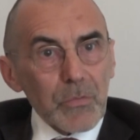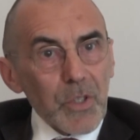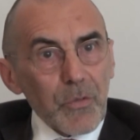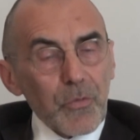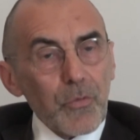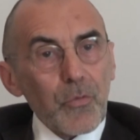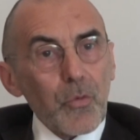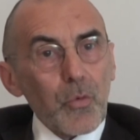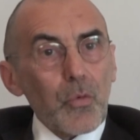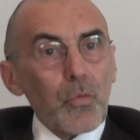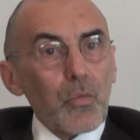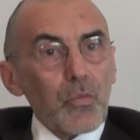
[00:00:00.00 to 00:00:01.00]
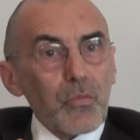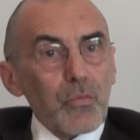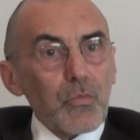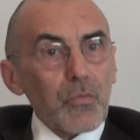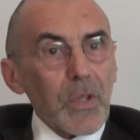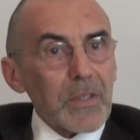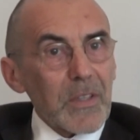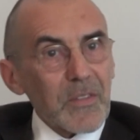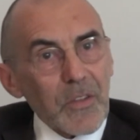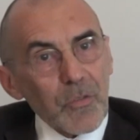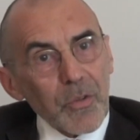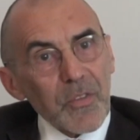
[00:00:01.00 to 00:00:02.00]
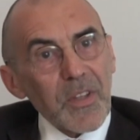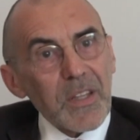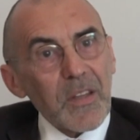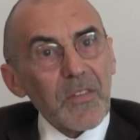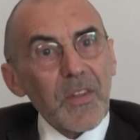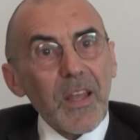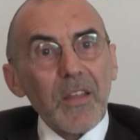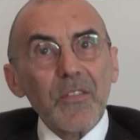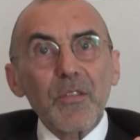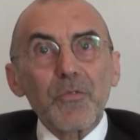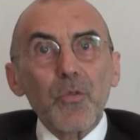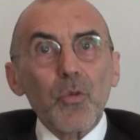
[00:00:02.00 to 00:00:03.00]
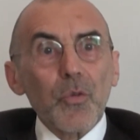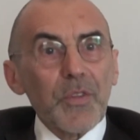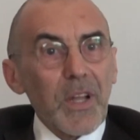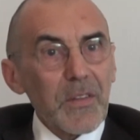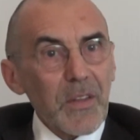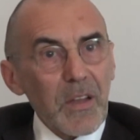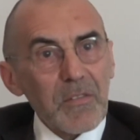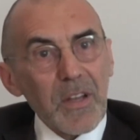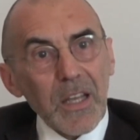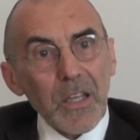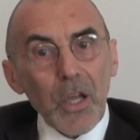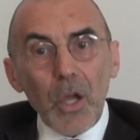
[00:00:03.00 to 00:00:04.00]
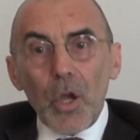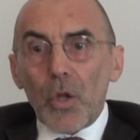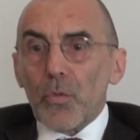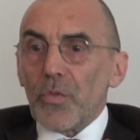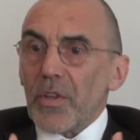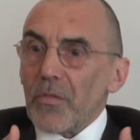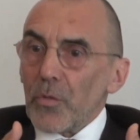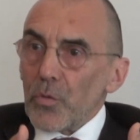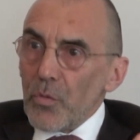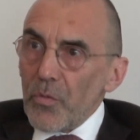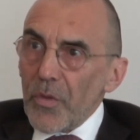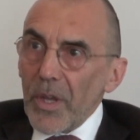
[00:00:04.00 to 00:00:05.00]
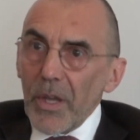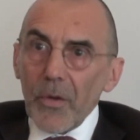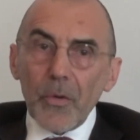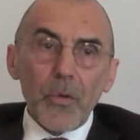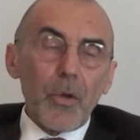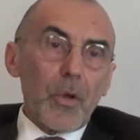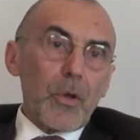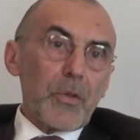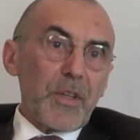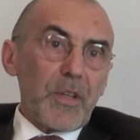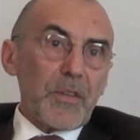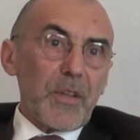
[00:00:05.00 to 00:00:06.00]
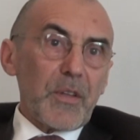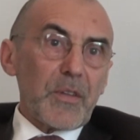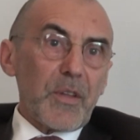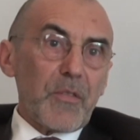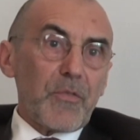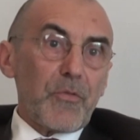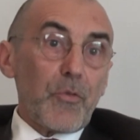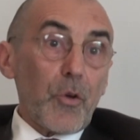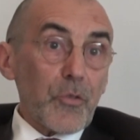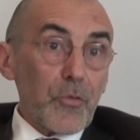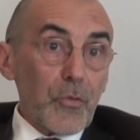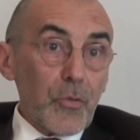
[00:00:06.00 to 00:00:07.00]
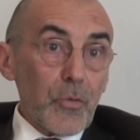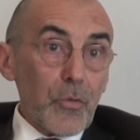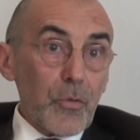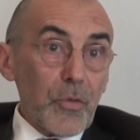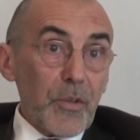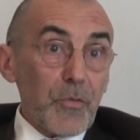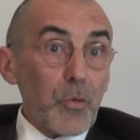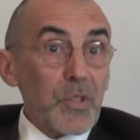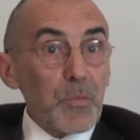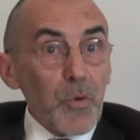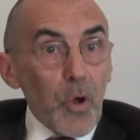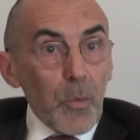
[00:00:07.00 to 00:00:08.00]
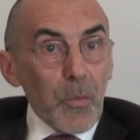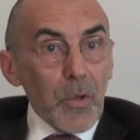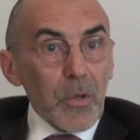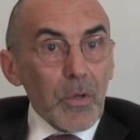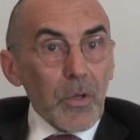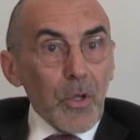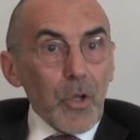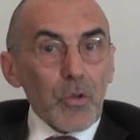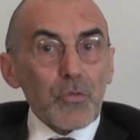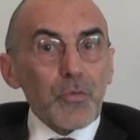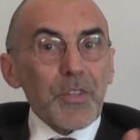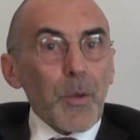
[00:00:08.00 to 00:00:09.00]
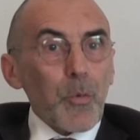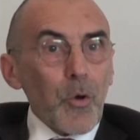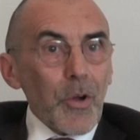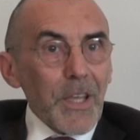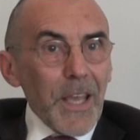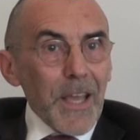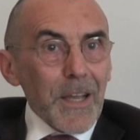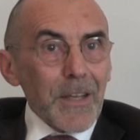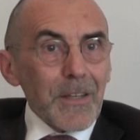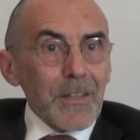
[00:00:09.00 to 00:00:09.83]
des faux attestations CNSS, des faux contrats de travail. Nous avons trouvé euh, des, fausses, euh, des faux diplômes. Je vous apprends rien.